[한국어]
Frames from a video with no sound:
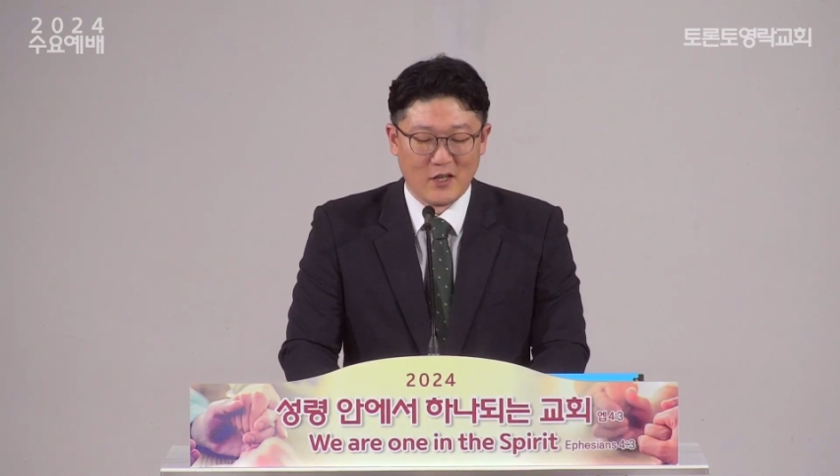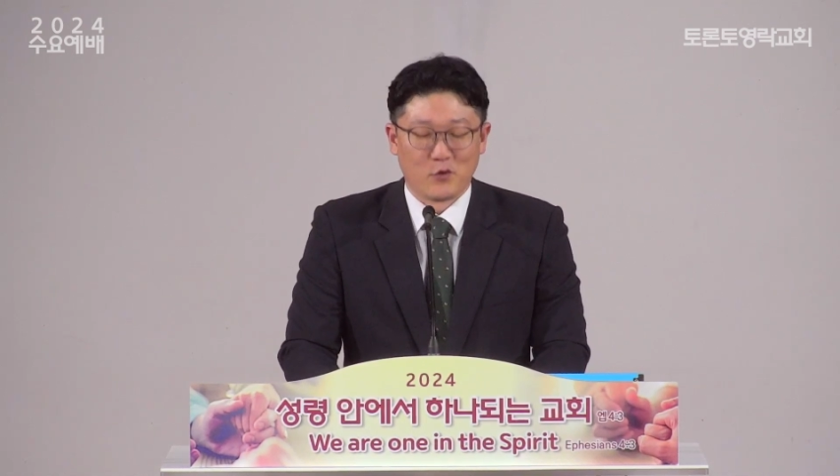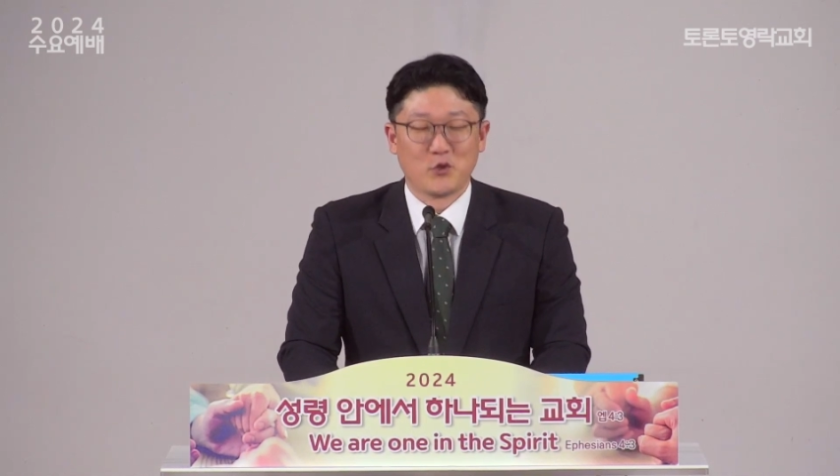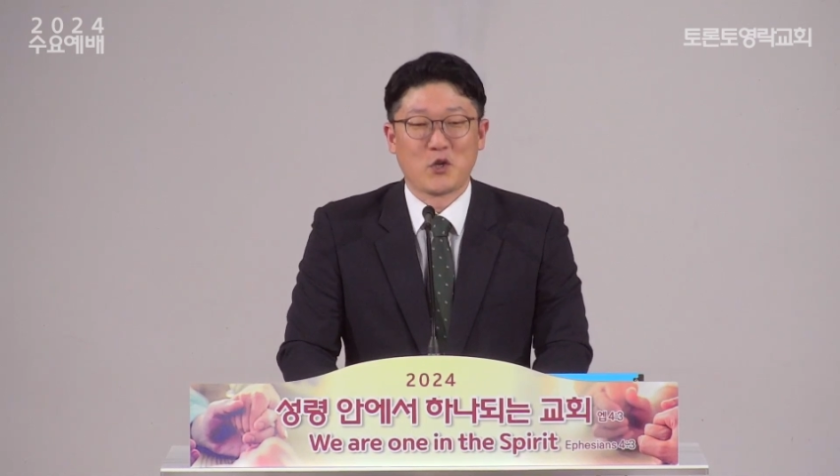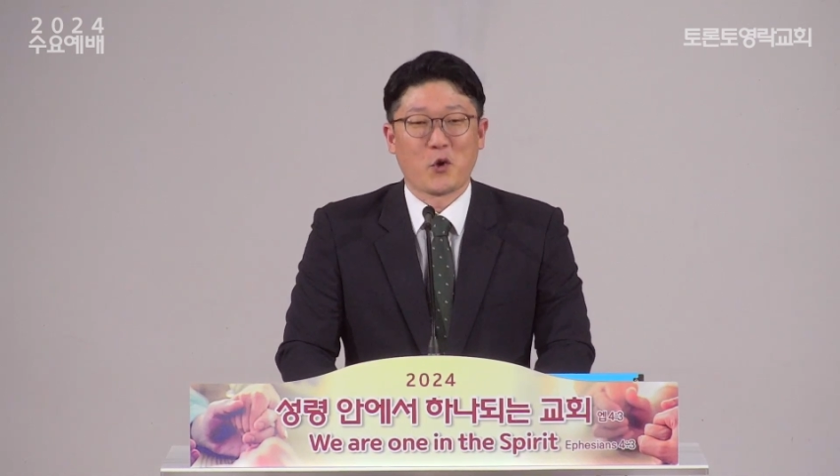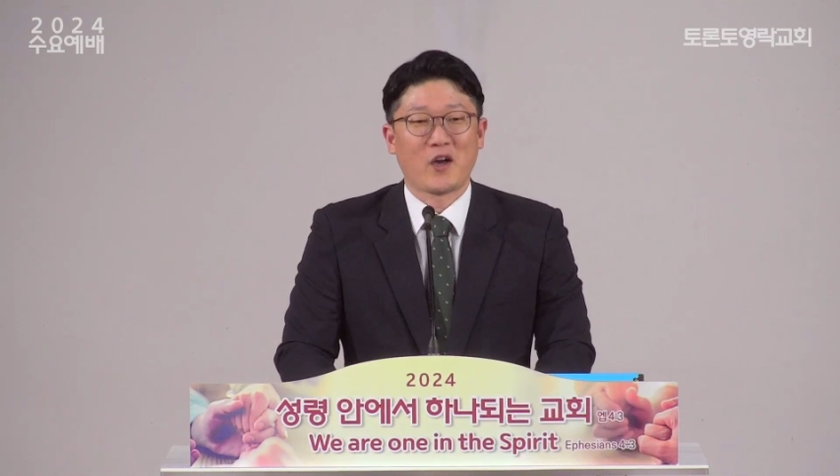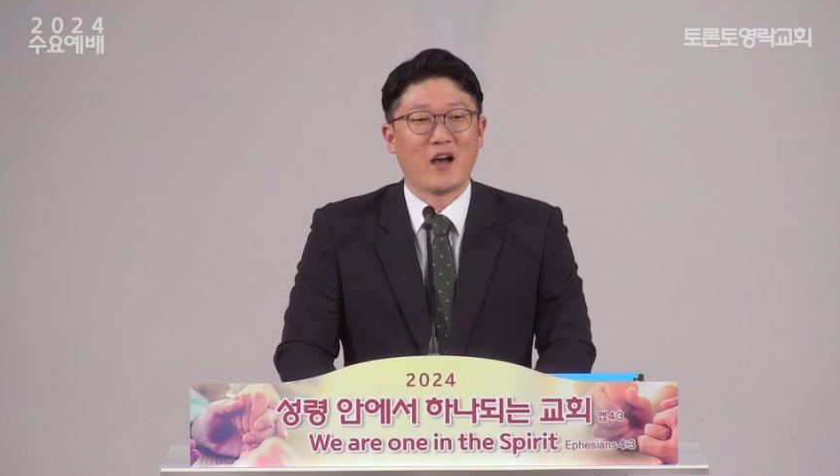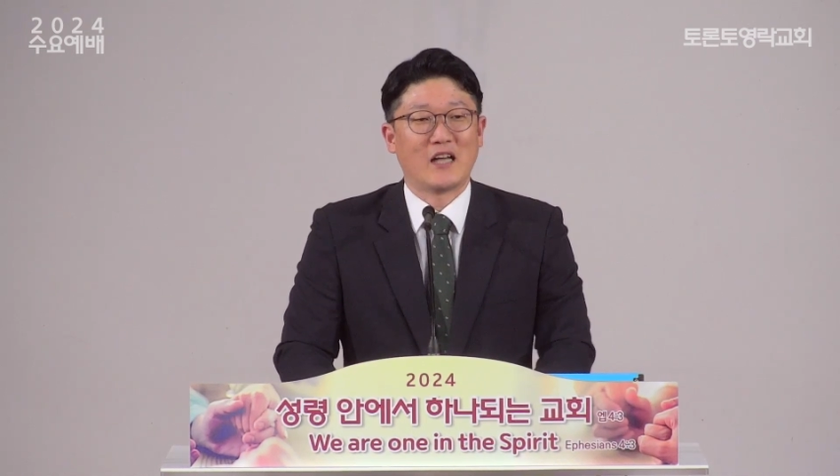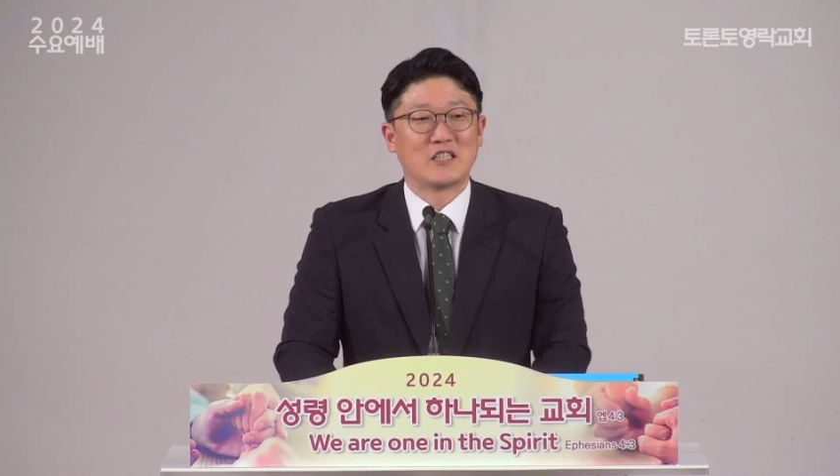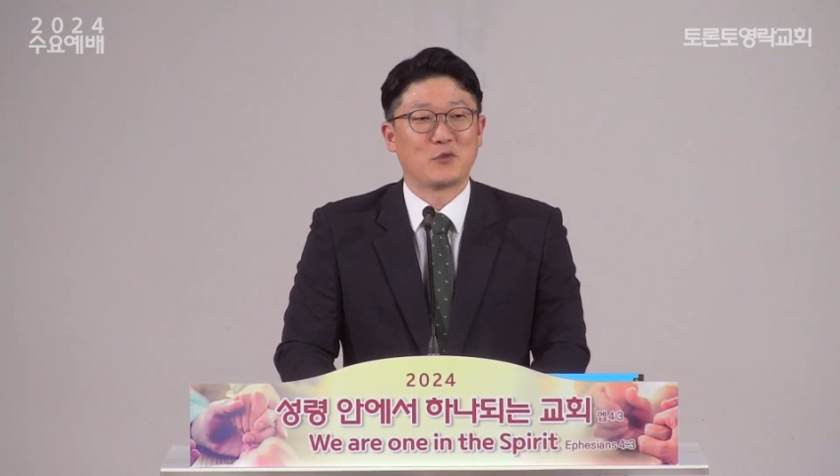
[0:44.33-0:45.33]
우리 교회가
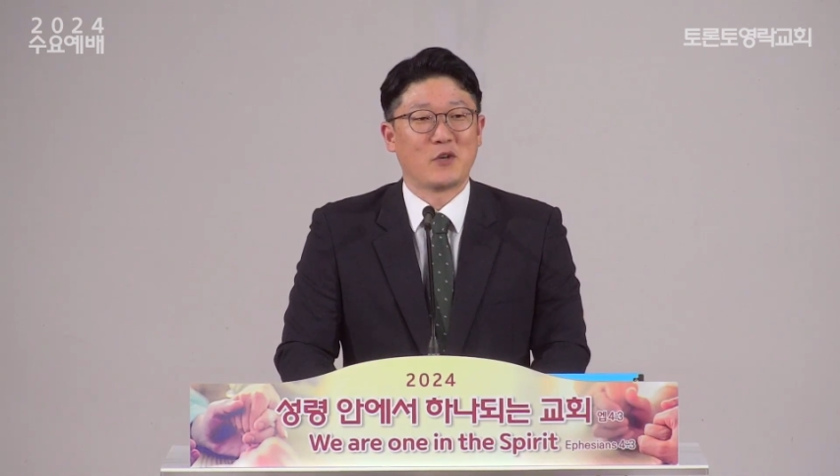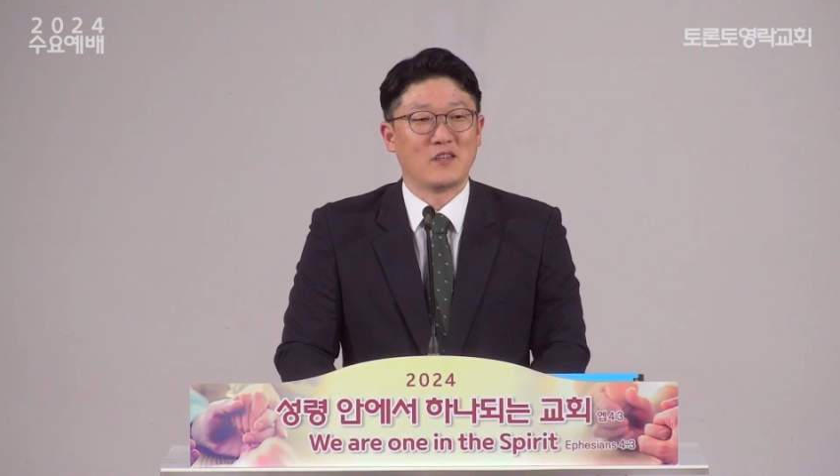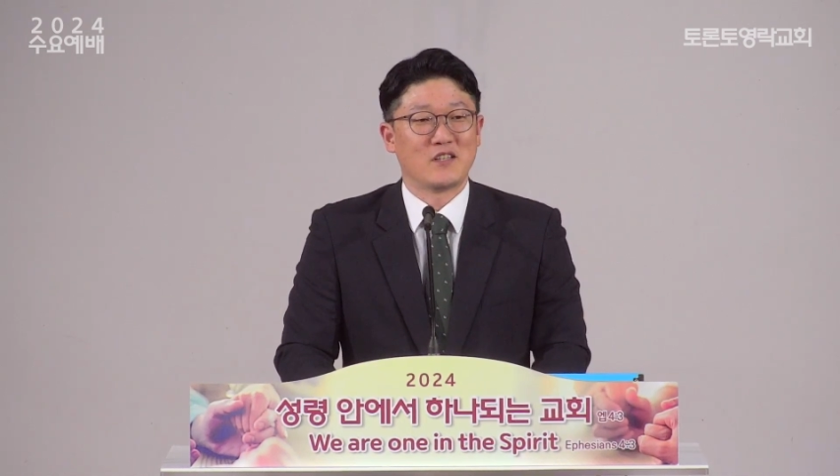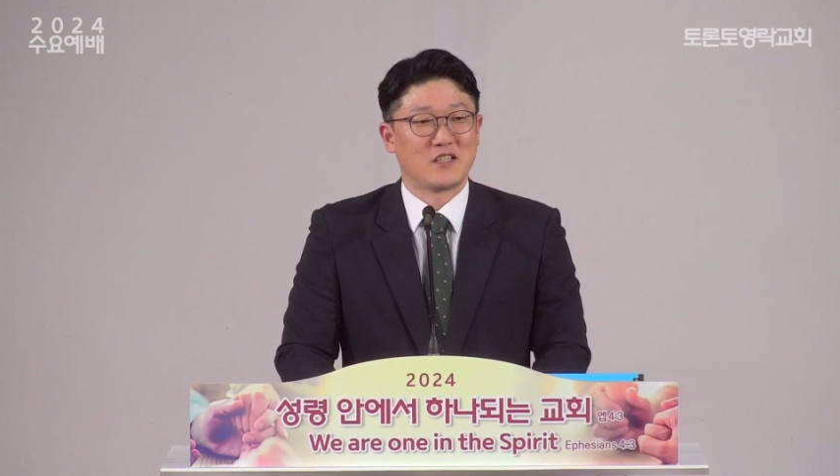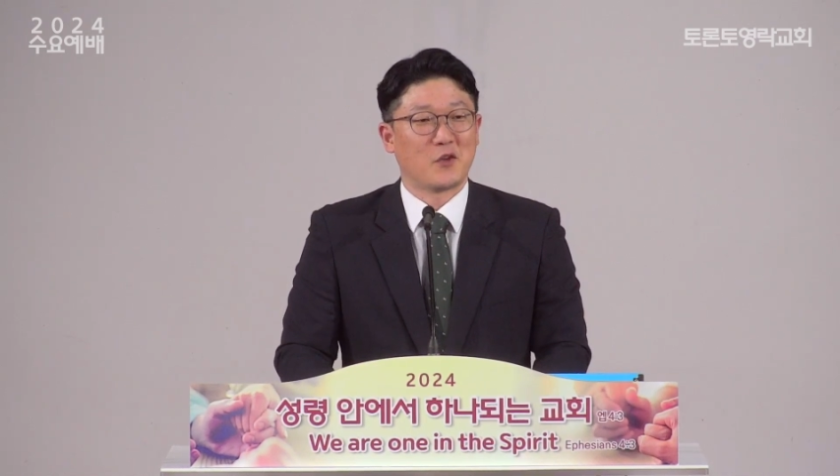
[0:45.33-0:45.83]
가지고 있는 이